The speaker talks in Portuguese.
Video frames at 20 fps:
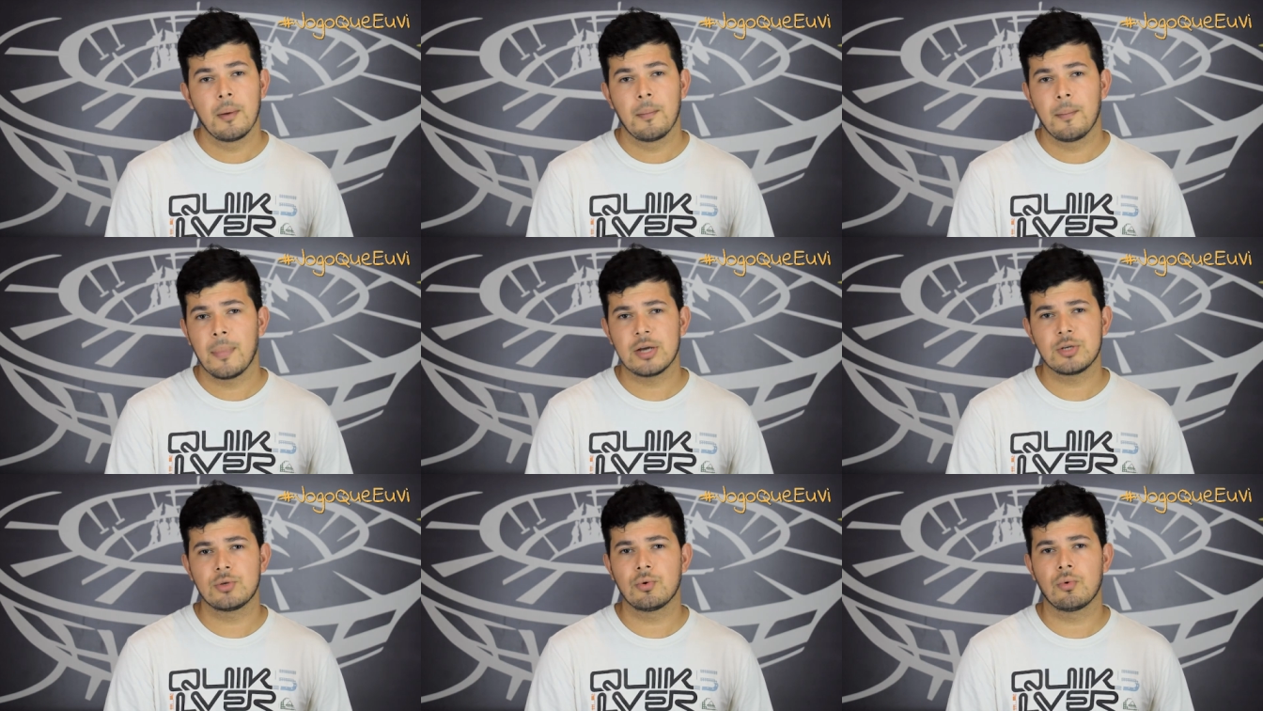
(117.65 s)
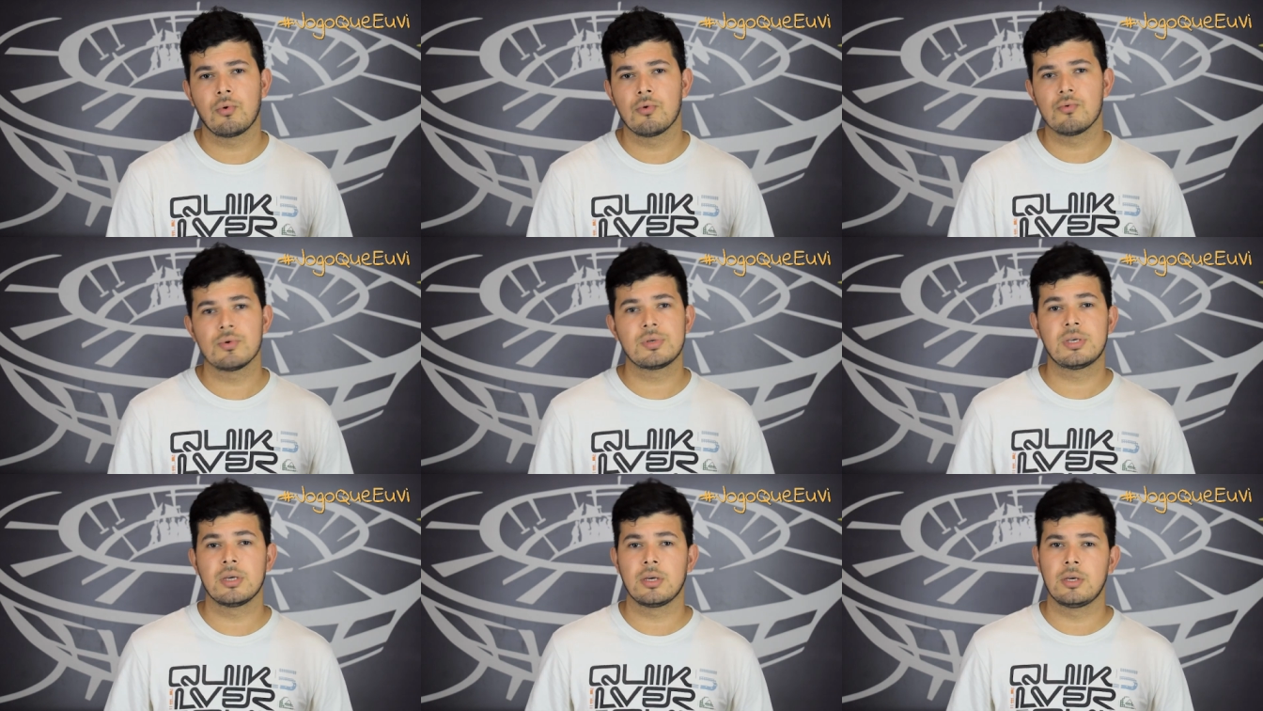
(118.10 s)
mas não
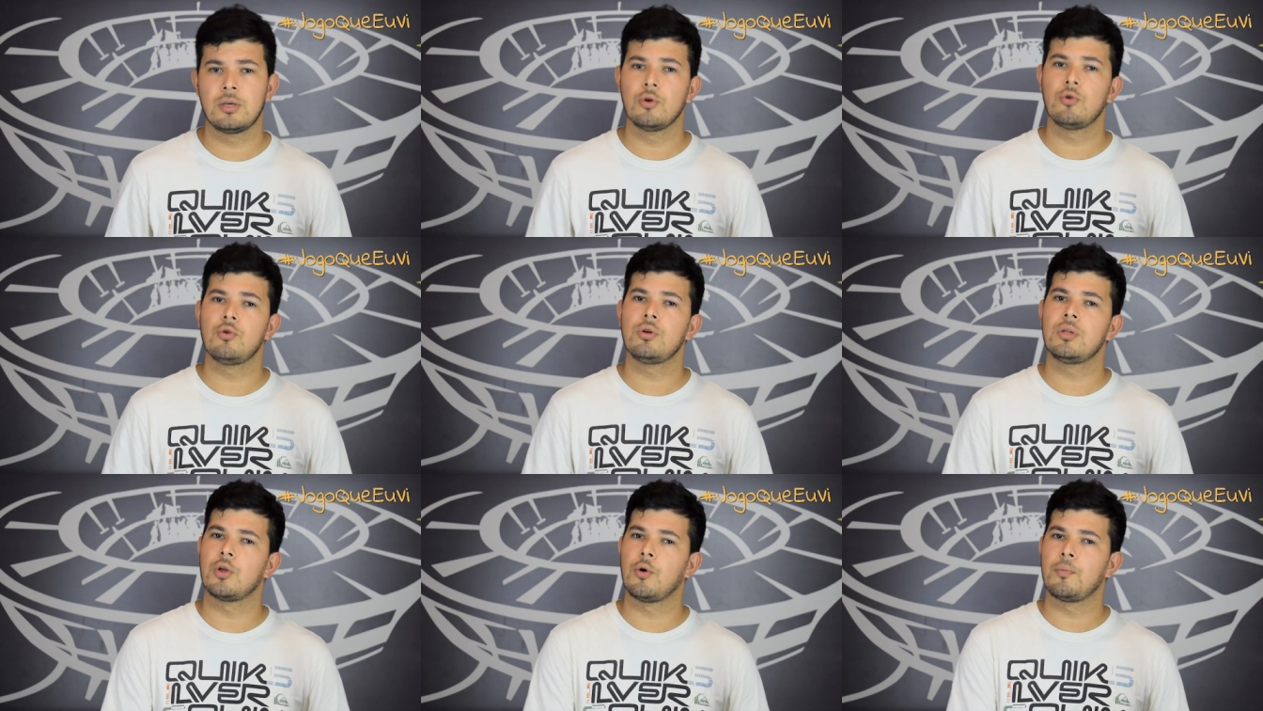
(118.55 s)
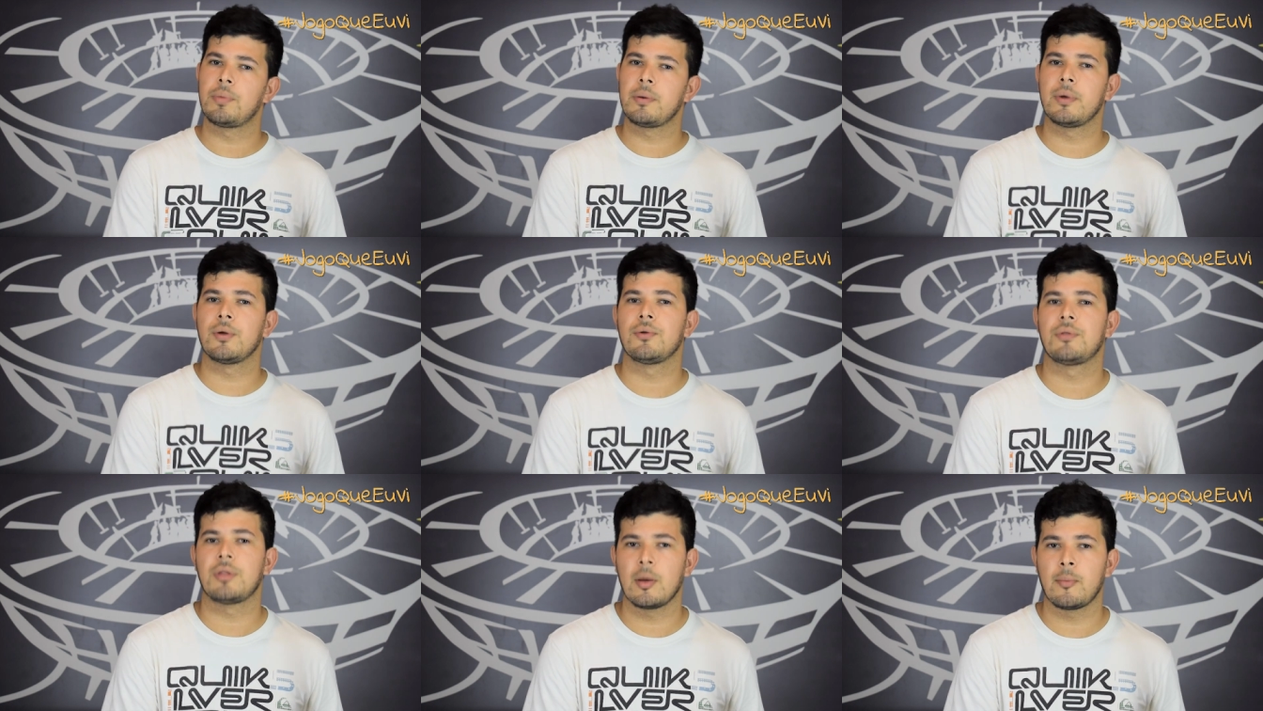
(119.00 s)
conseguiu, então o
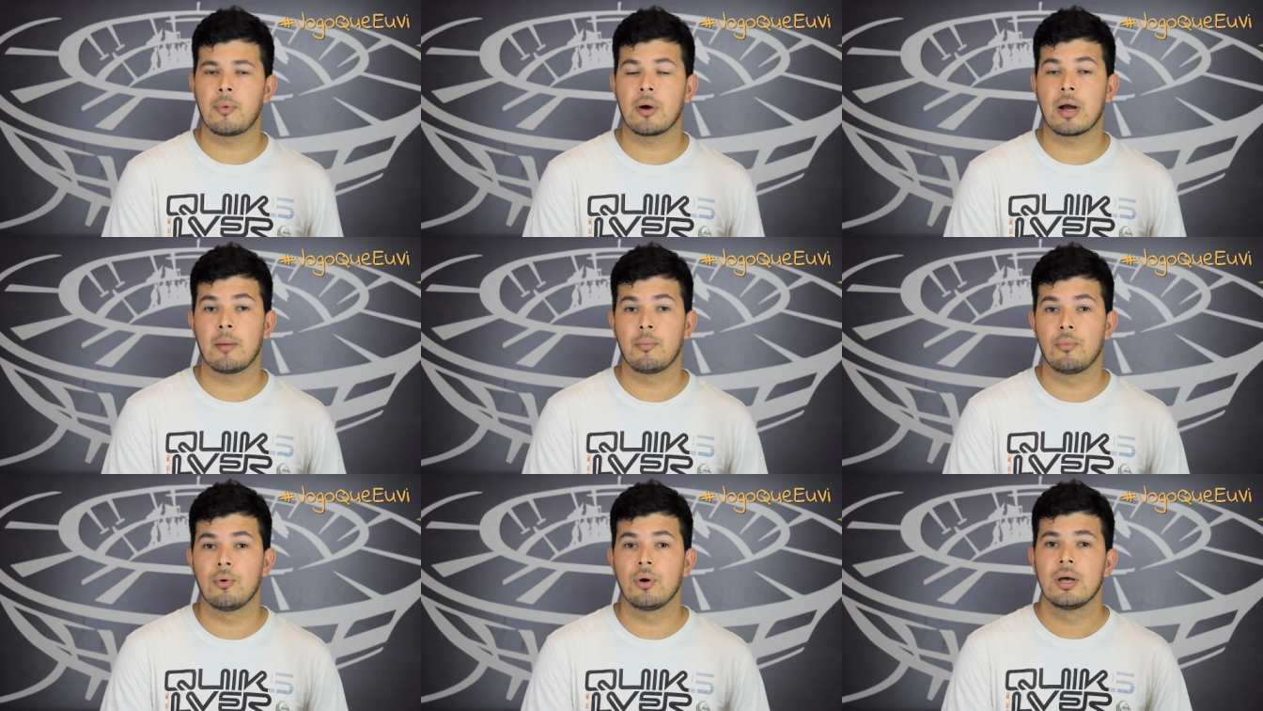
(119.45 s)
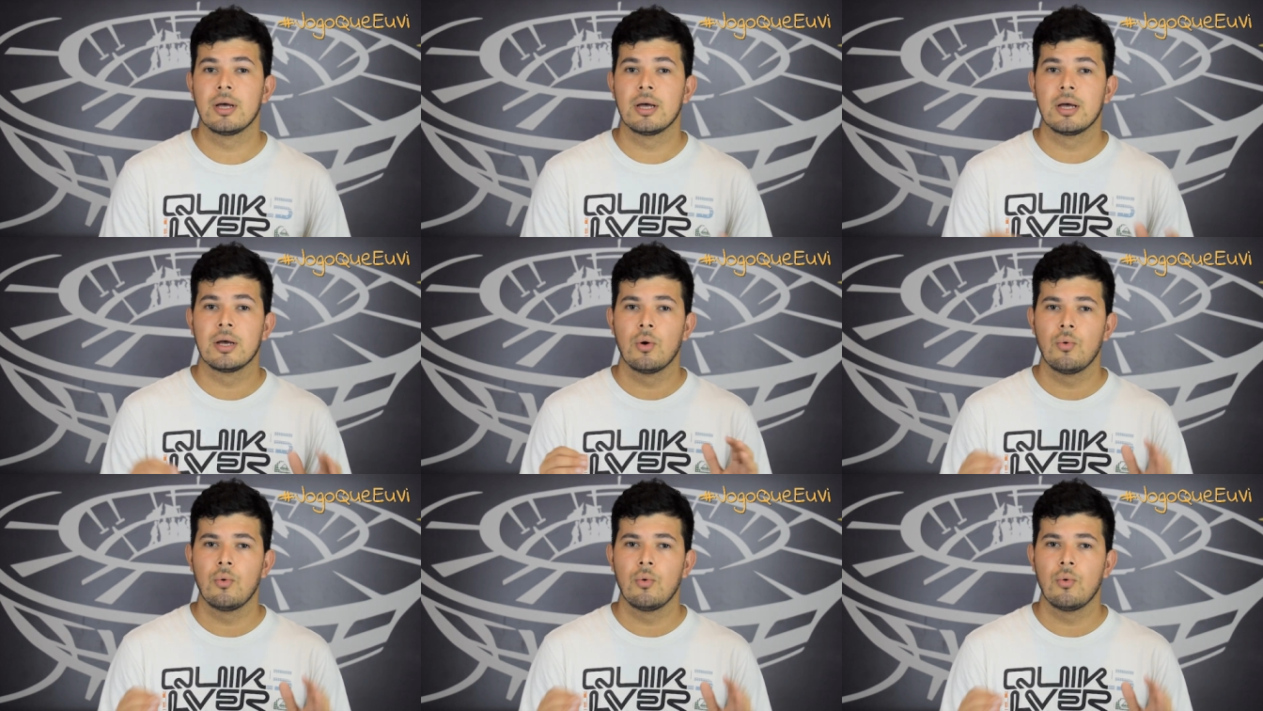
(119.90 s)
primeiro tempo acabou